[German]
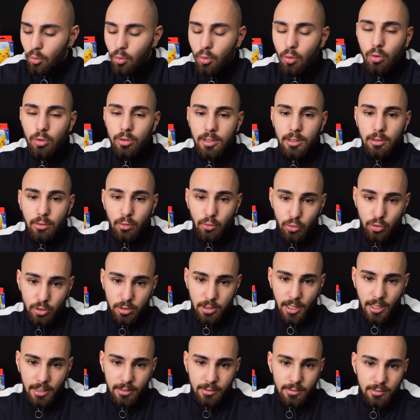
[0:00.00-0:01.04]
Und in
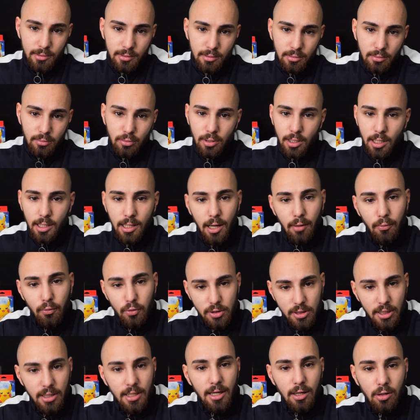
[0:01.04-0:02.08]
Russland oder da,
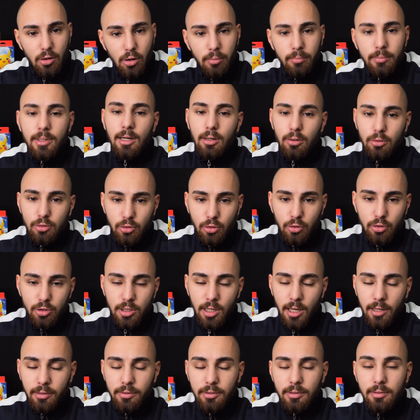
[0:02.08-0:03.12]
wo sie herkommen, ja aus
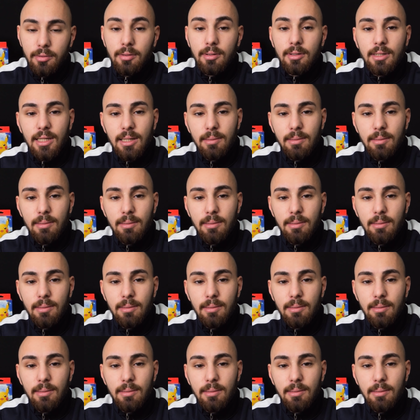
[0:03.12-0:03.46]
Russland,